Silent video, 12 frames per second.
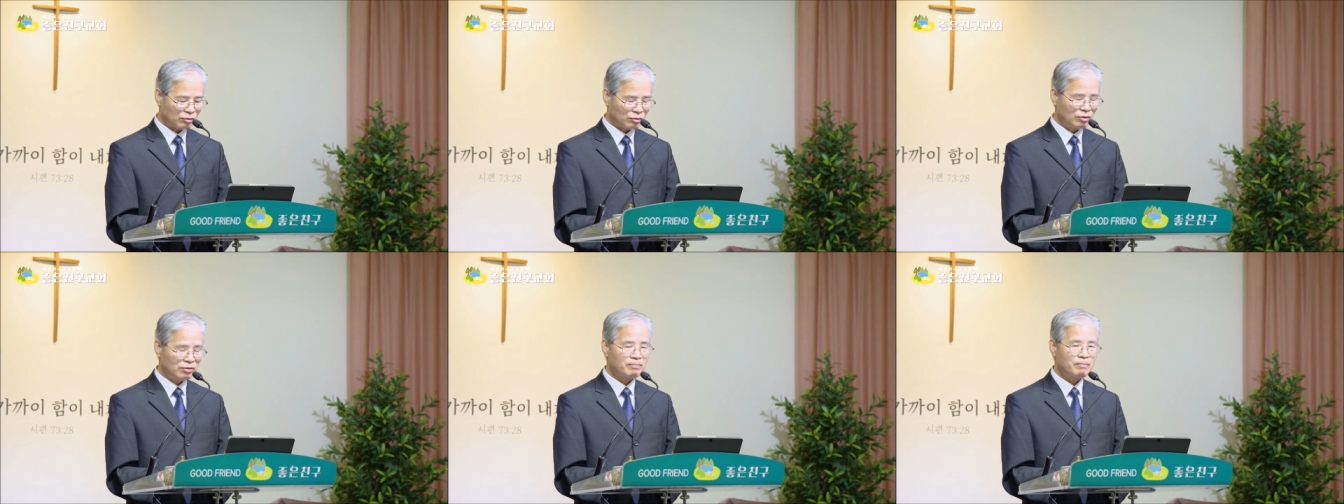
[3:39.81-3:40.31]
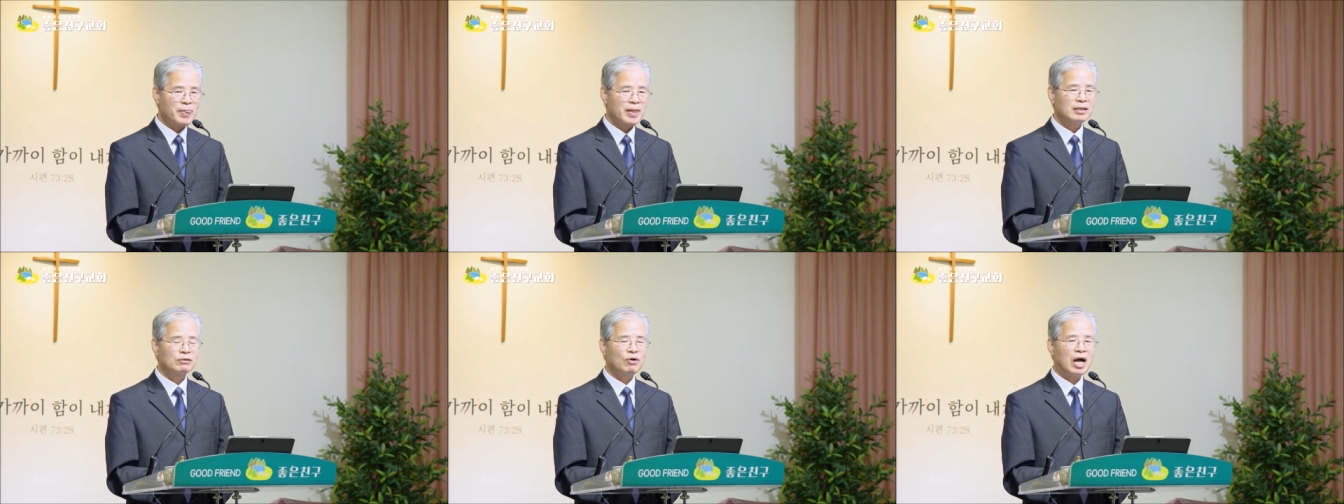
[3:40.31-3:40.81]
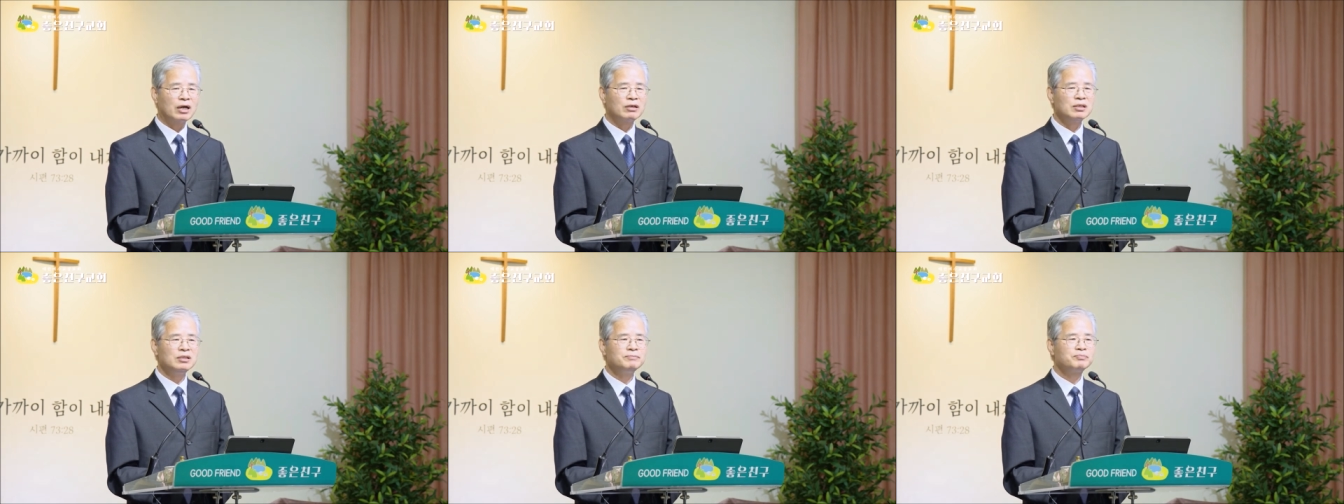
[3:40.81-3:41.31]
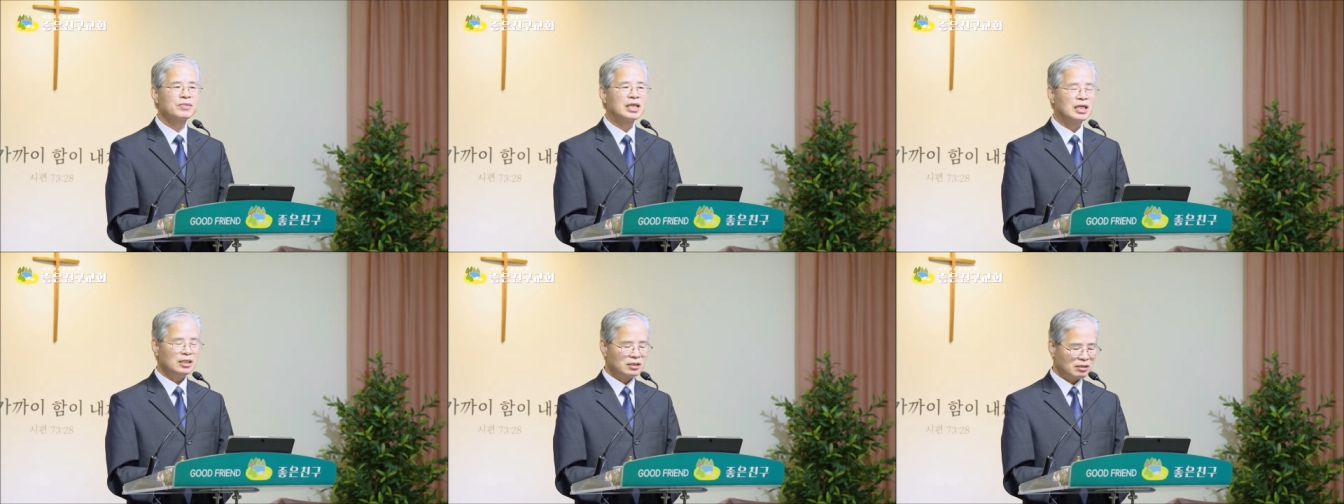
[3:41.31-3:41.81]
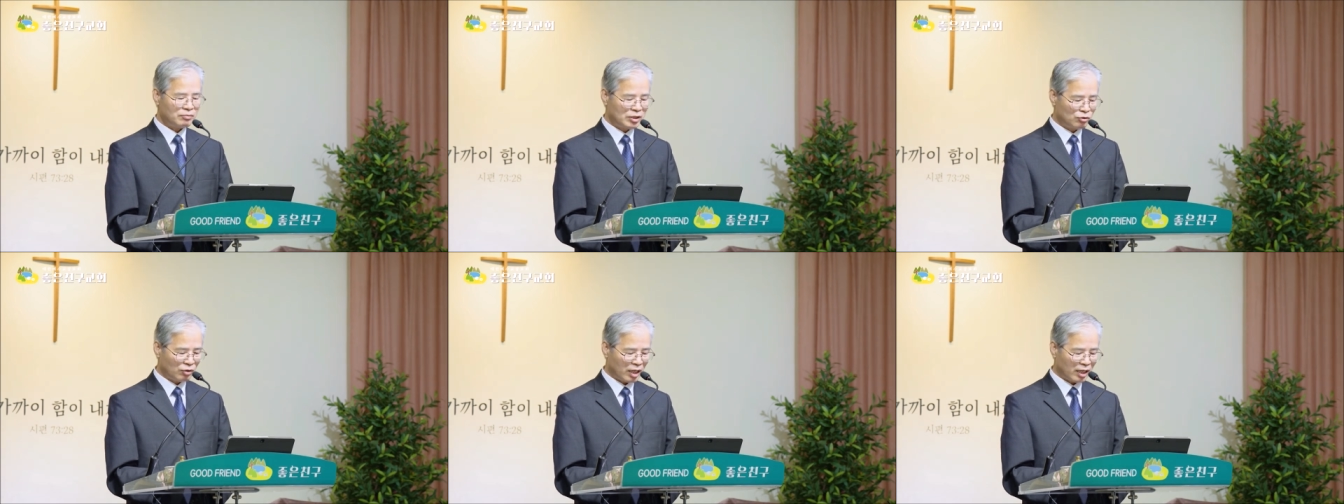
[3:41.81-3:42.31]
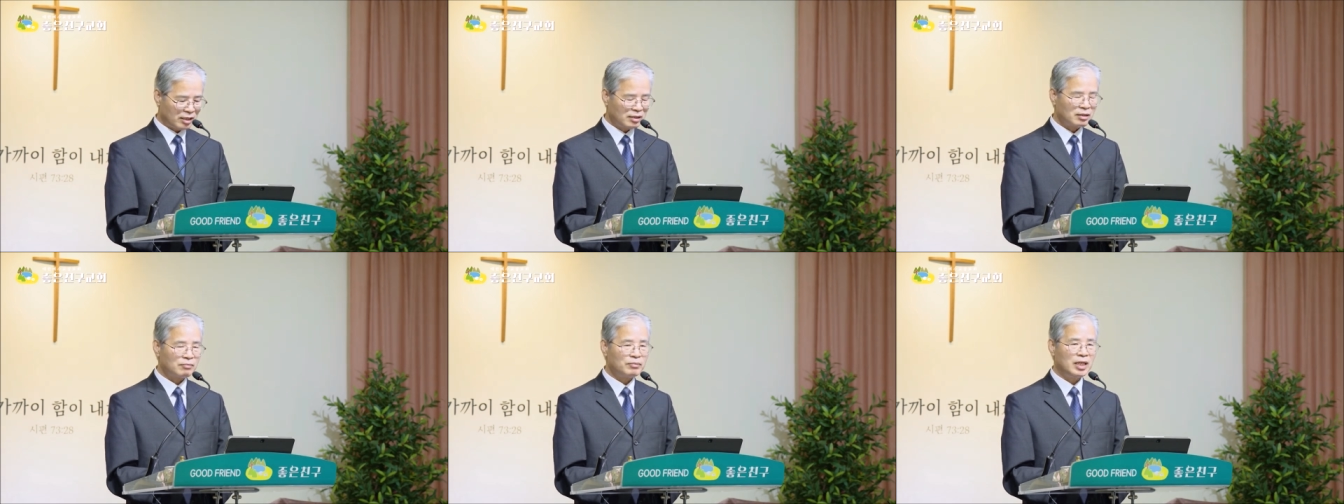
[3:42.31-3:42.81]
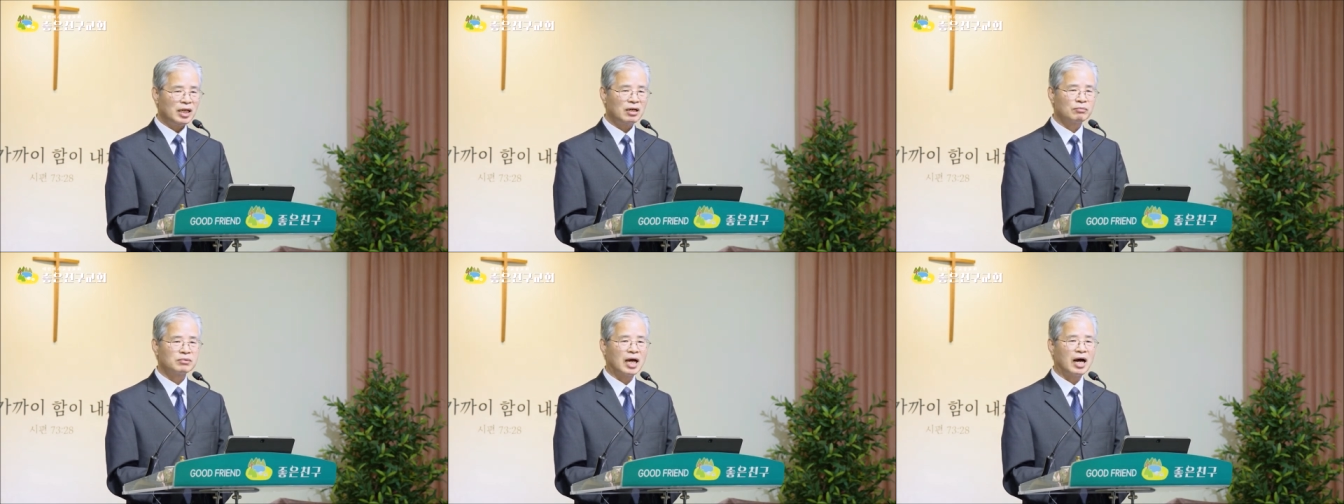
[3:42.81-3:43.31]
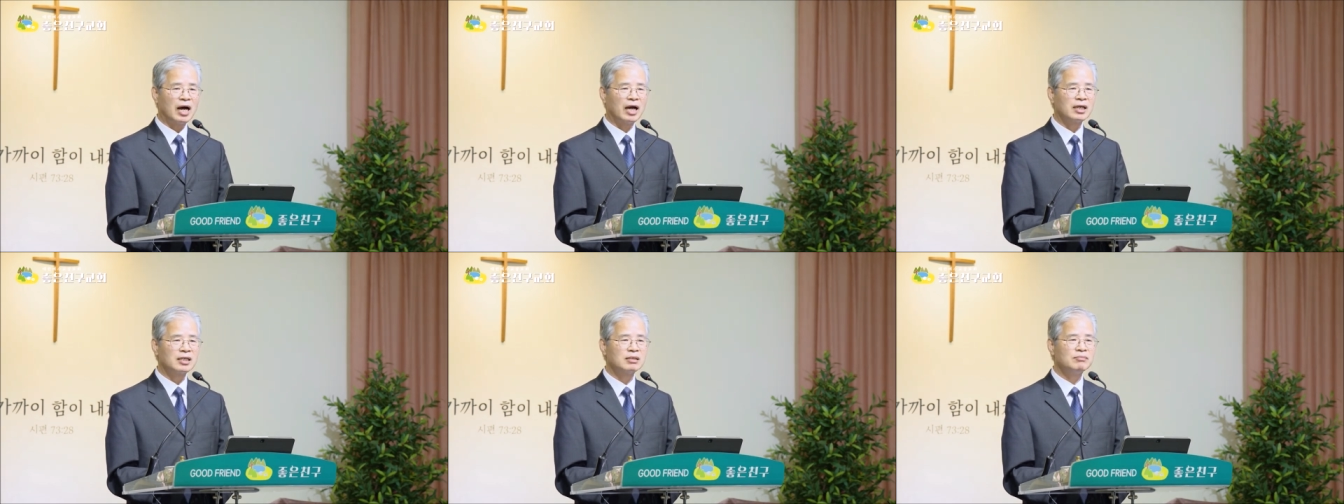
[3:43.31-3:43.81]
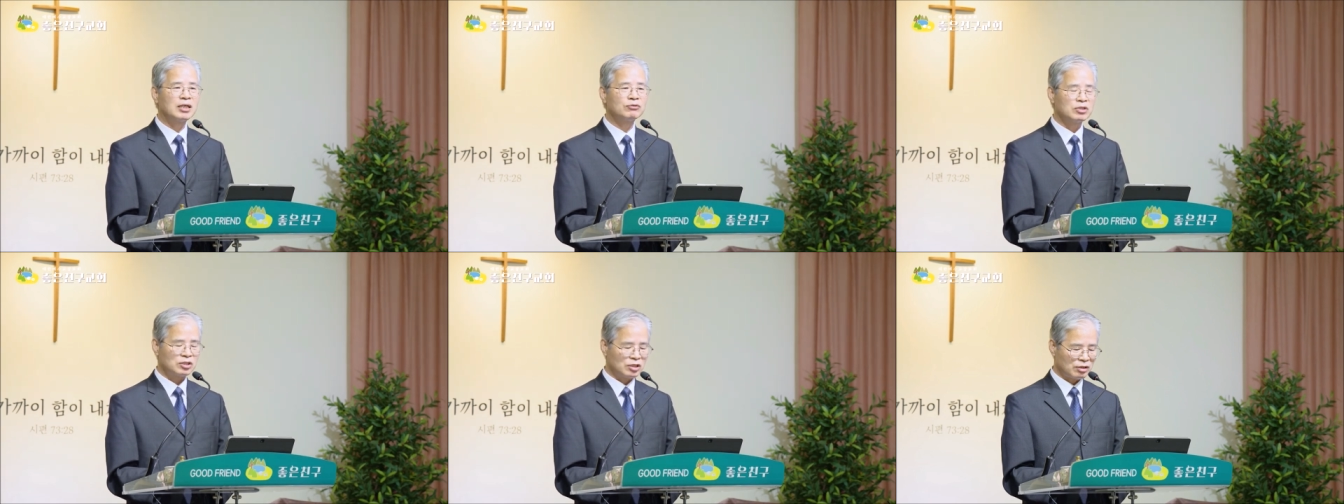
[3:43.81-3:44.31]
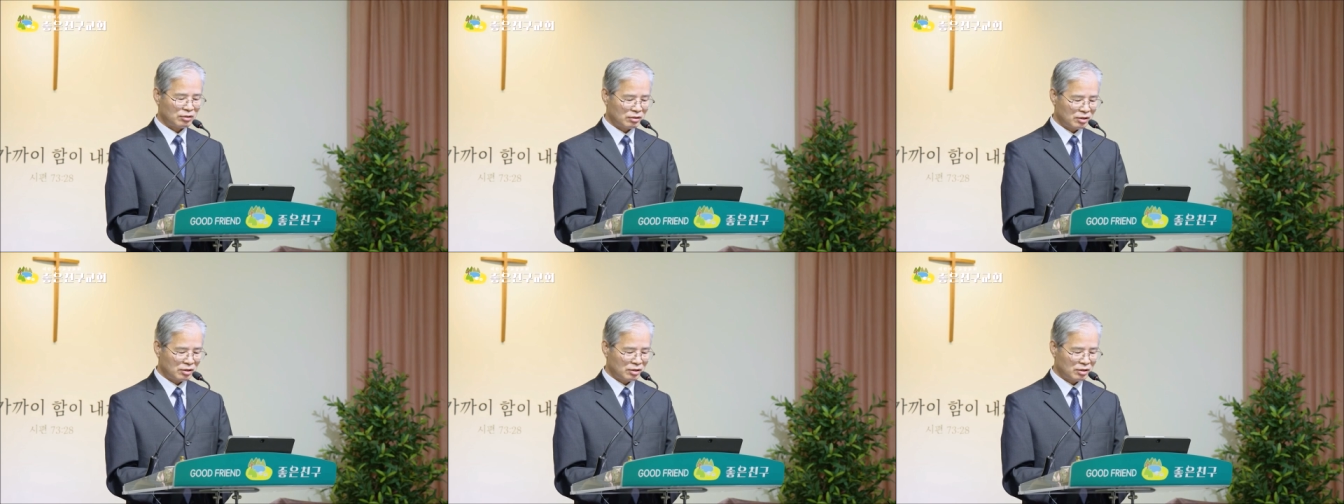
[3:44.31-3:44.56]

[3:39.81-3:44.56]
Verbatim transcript: 또 과거를 잊은 민족에게는 미래가 없다. 이런 말도 있죠.